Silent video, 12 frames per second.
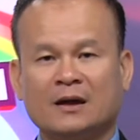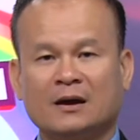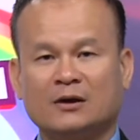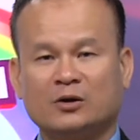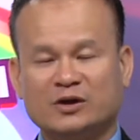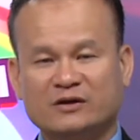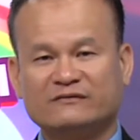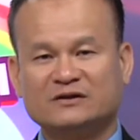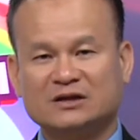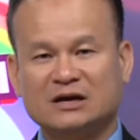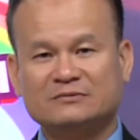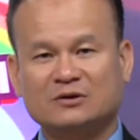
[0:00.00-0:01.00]
đối diện
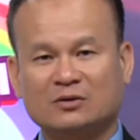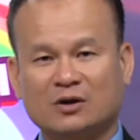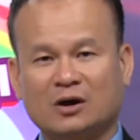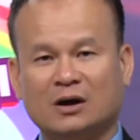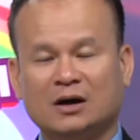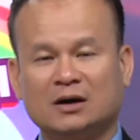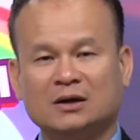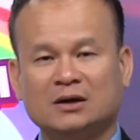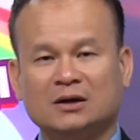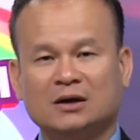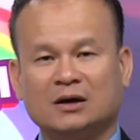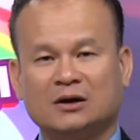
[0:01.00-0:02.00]
thương xá Phú Lộc Thọ
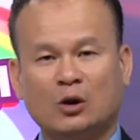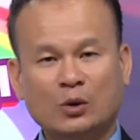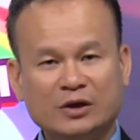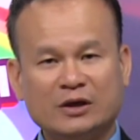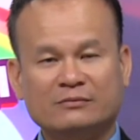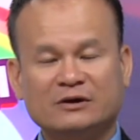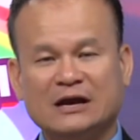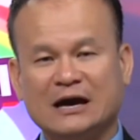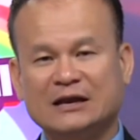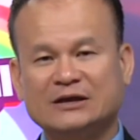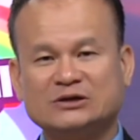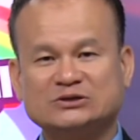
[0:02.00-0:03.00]
à, đối diện với
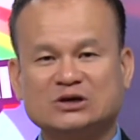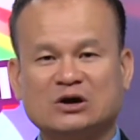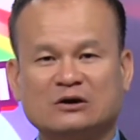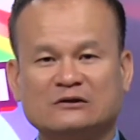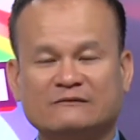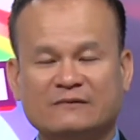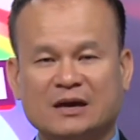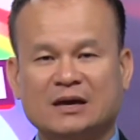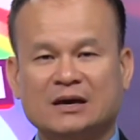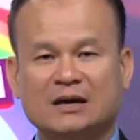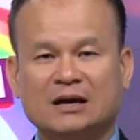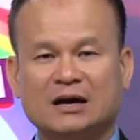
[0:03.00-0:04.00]
đài Leader Sài Gòn TV
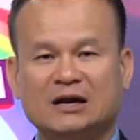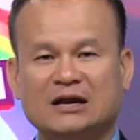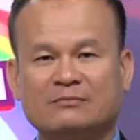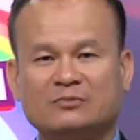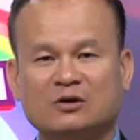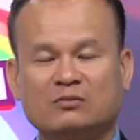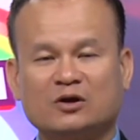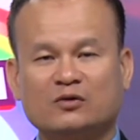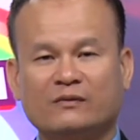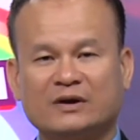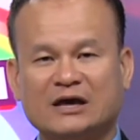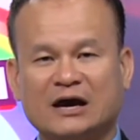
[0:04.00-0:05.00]
à, nằm trong cái
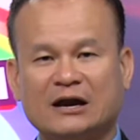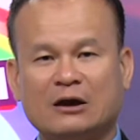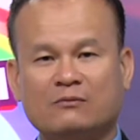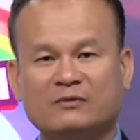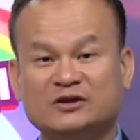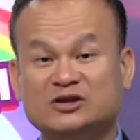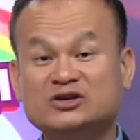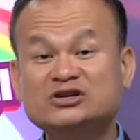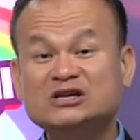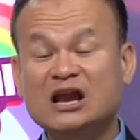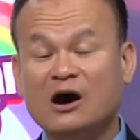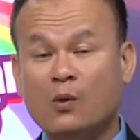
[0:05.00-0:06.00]
khu vực chợ đông và
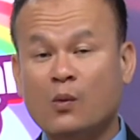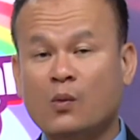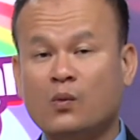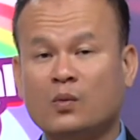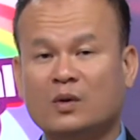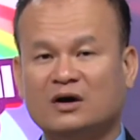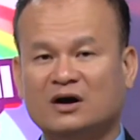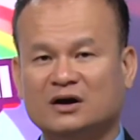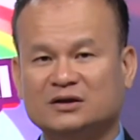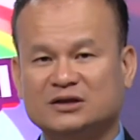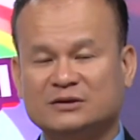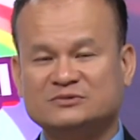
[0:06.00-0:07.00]
dưới lầu
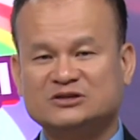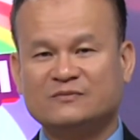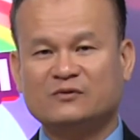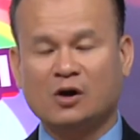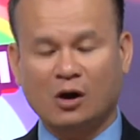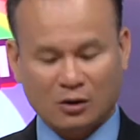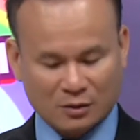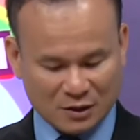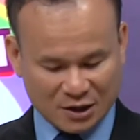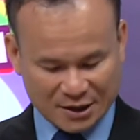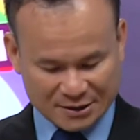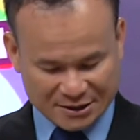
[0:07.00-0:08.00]
à, tiệm seafood khô
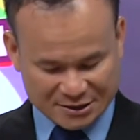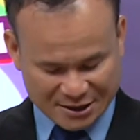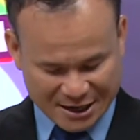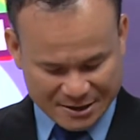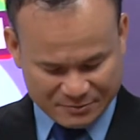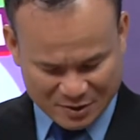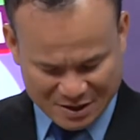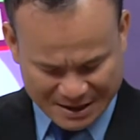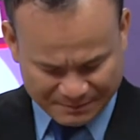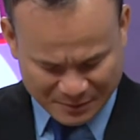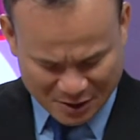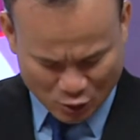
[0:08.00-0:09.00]
thì tới đây bị
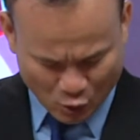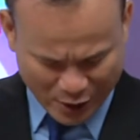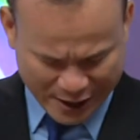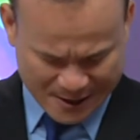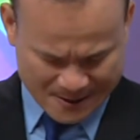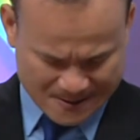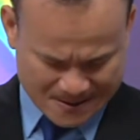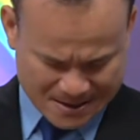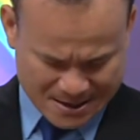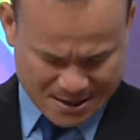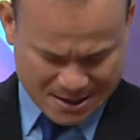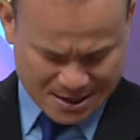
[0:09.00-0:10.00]
gặp à, cô Hiền
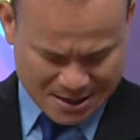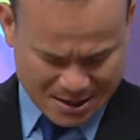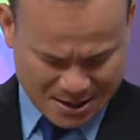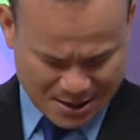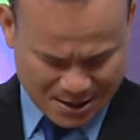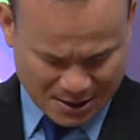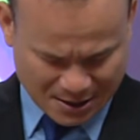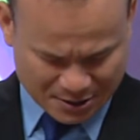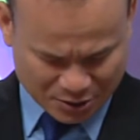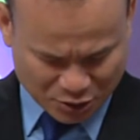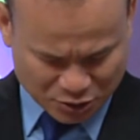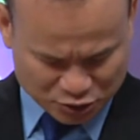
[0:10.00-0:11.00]
à,
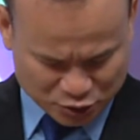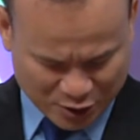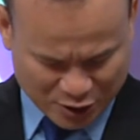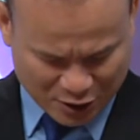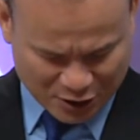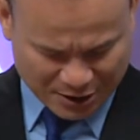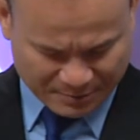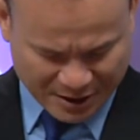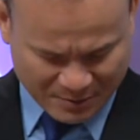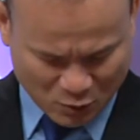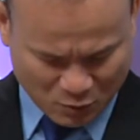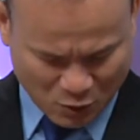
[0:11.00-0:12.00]
số điện thoại là
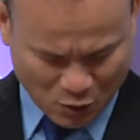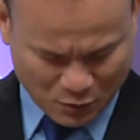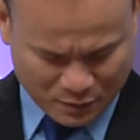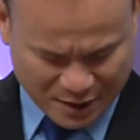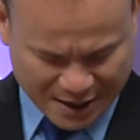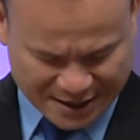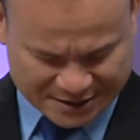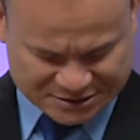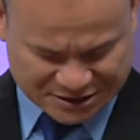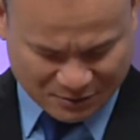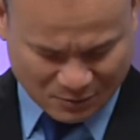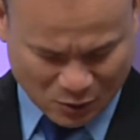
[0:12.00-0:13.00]
bảy một một bốn hai
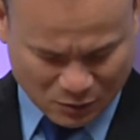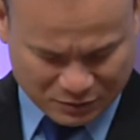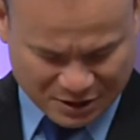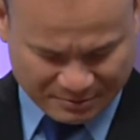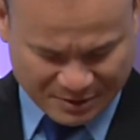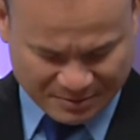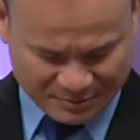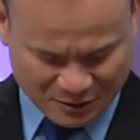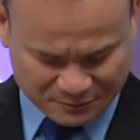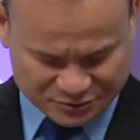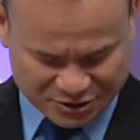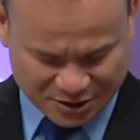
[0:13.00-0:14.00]
sáu năm
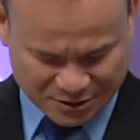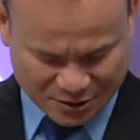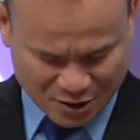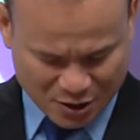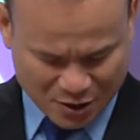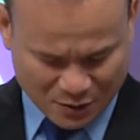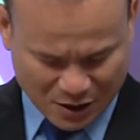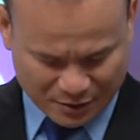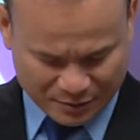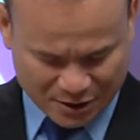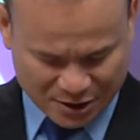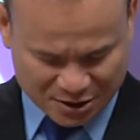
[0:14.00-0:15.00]
261 chín hoặc
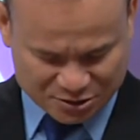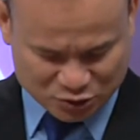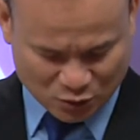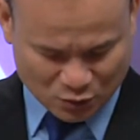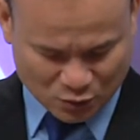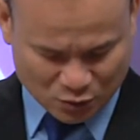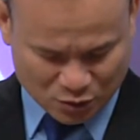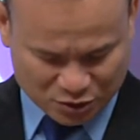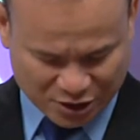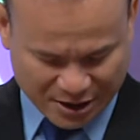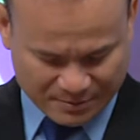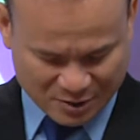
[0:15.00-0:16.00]
số của
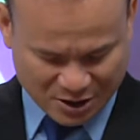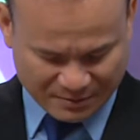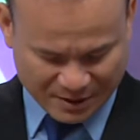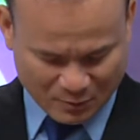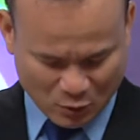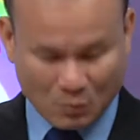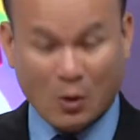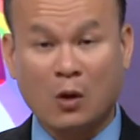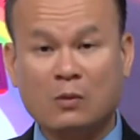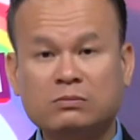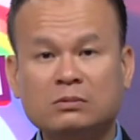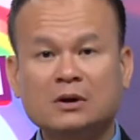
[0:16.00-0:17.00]
tiệm đó là
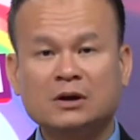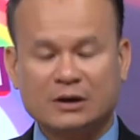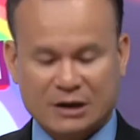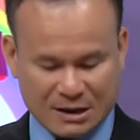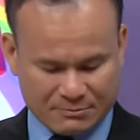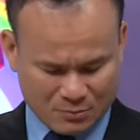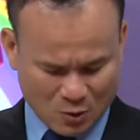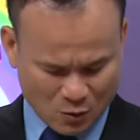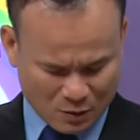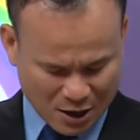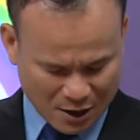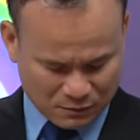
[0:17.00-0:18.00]
714
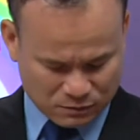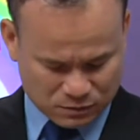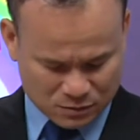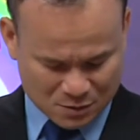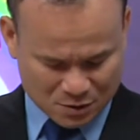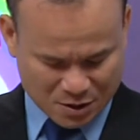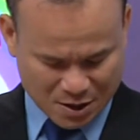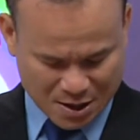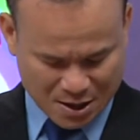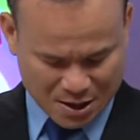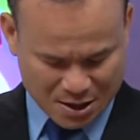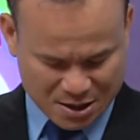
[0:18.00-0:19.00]
510
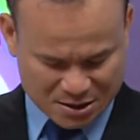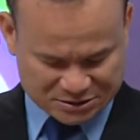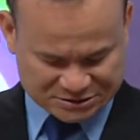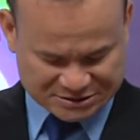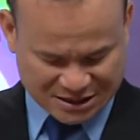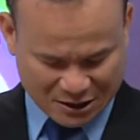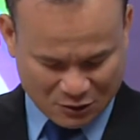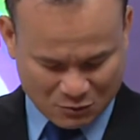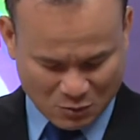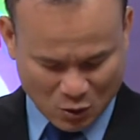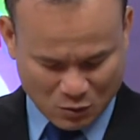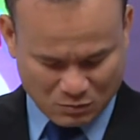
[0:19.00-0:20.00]
à,
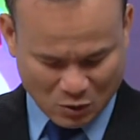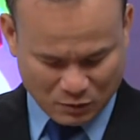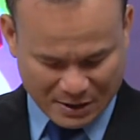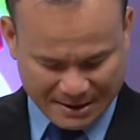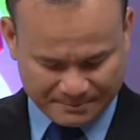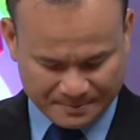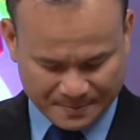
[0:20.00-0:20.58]
6415